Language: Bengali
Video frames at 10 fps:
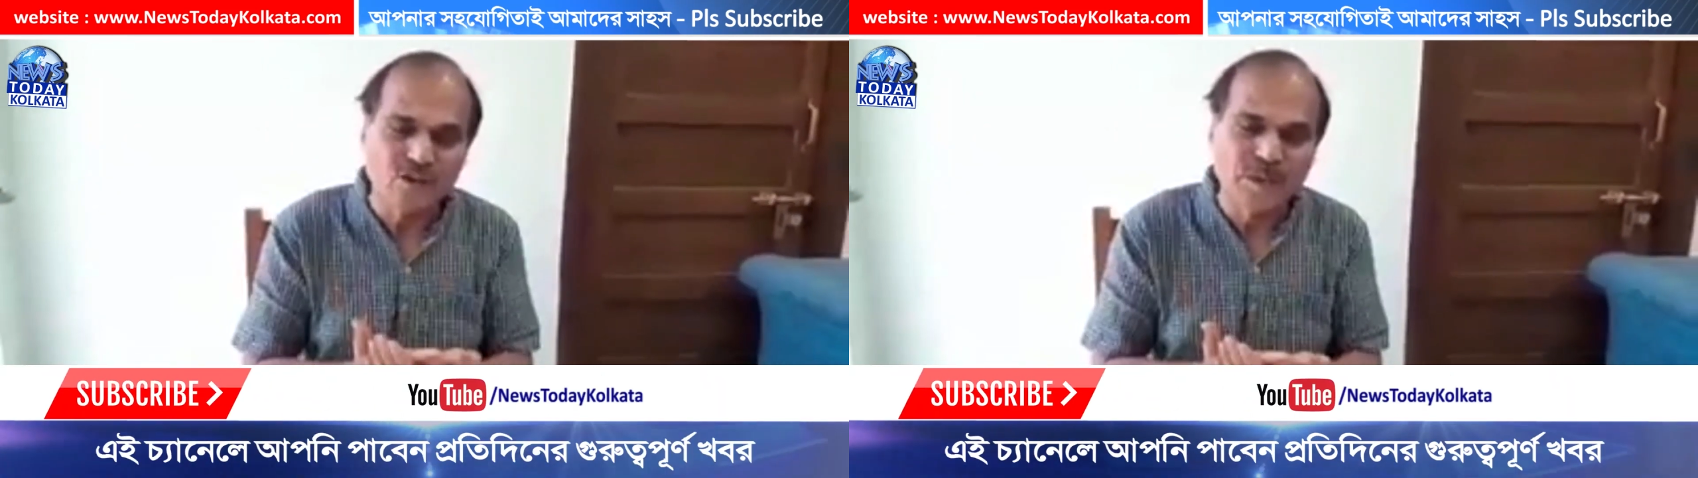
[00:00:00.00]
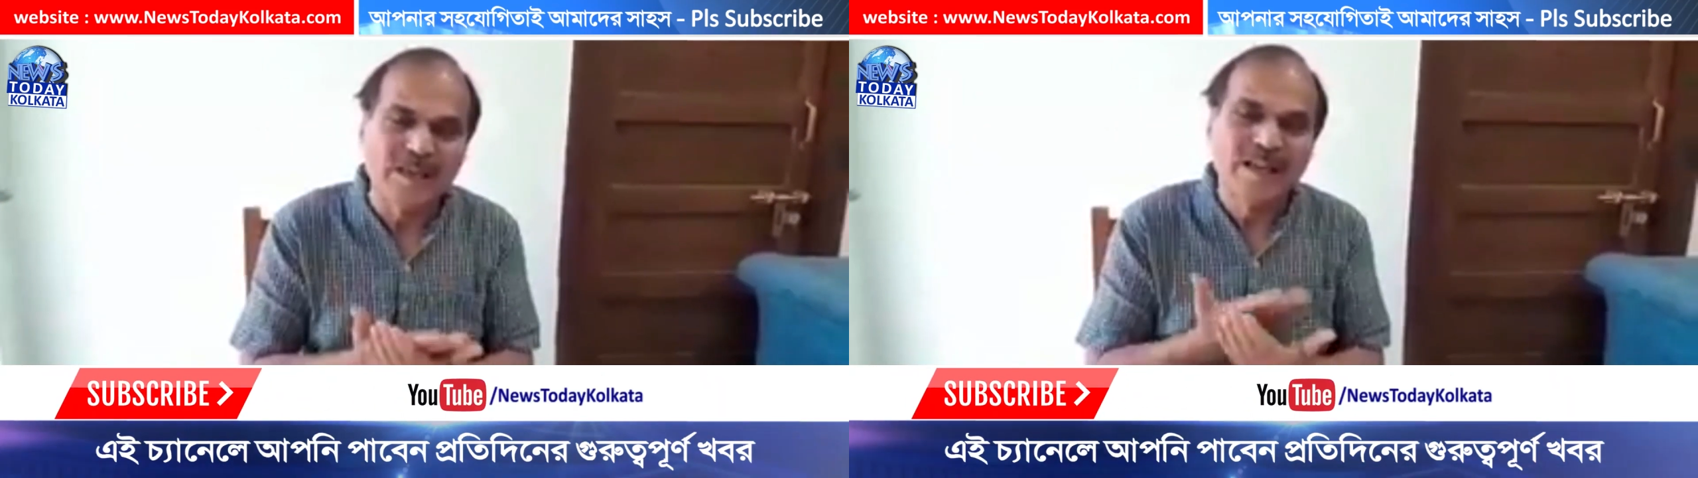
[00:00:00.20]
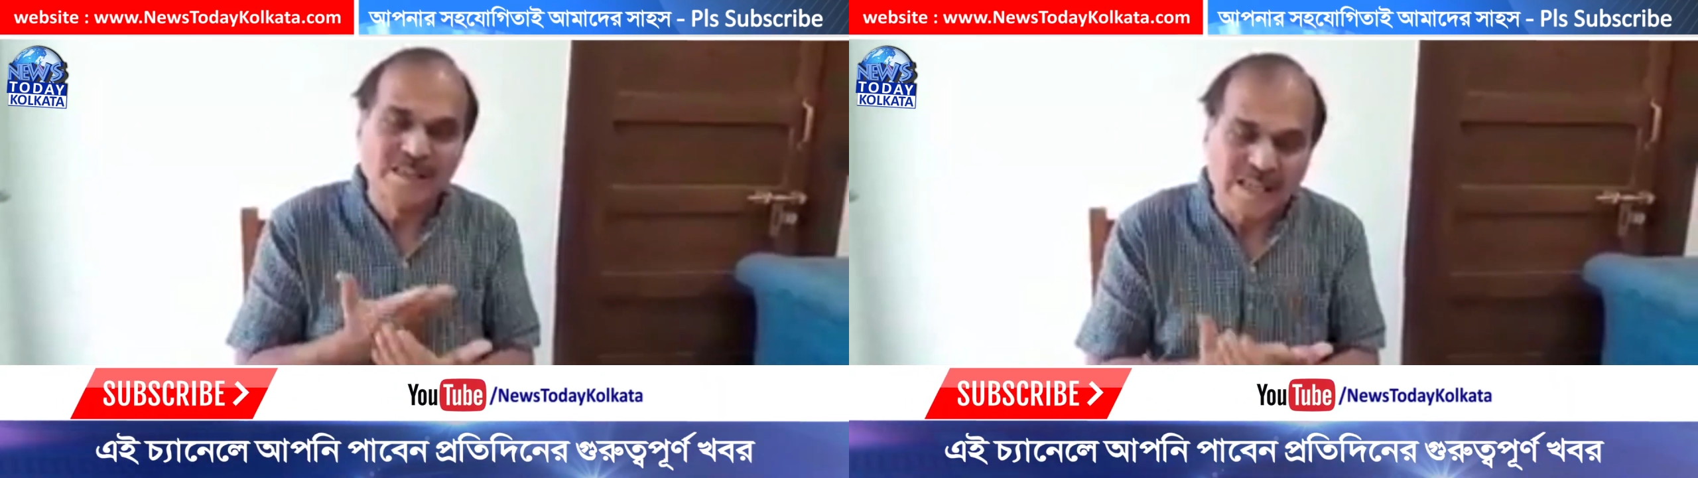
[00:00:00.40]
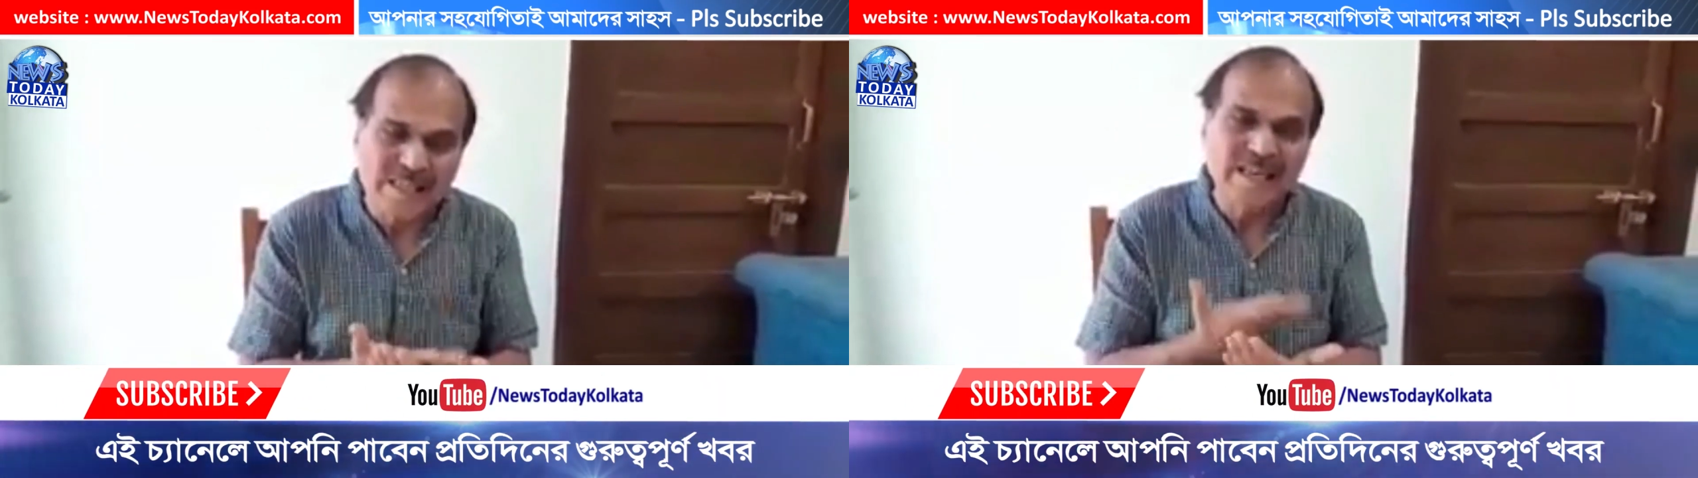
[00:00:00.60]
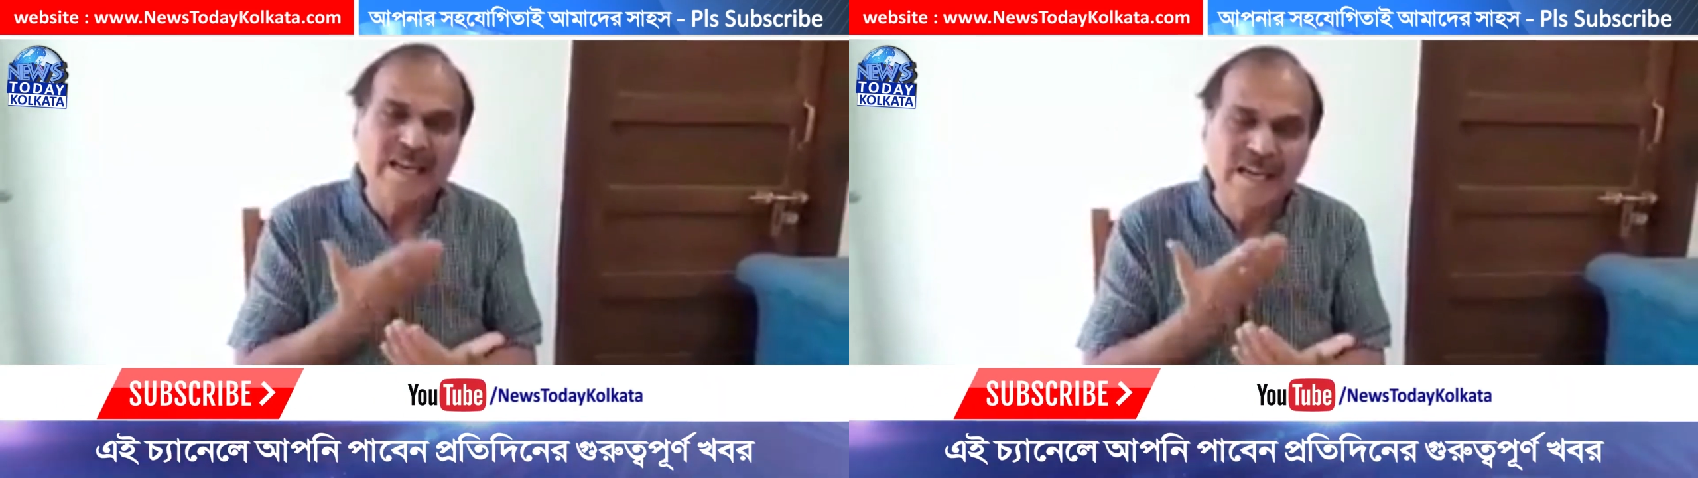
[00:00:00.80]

শ্রমিক তাদের